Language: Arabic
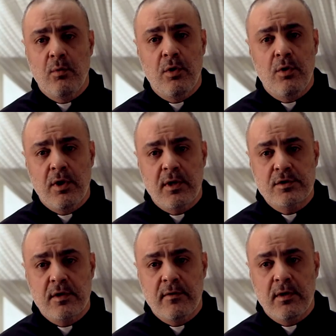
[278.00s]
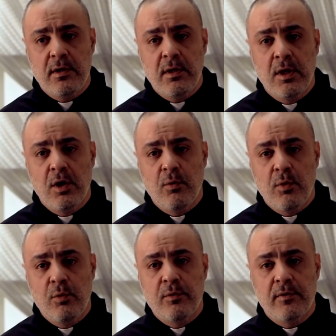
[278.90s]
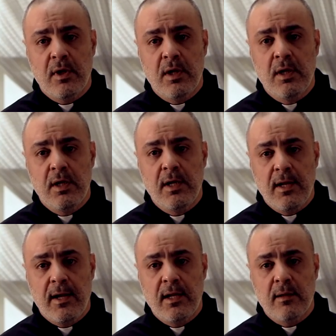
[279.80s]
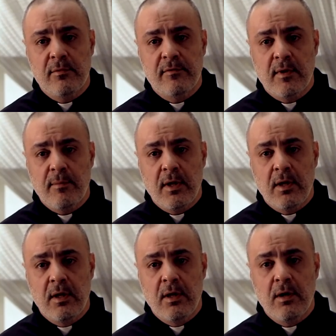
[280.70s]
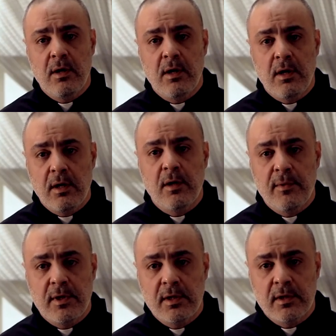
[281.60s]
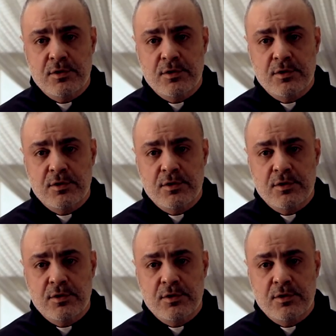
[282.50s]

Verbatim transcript: وأقهر جسدي وأوصل إلى عالم السماء الله يباركنا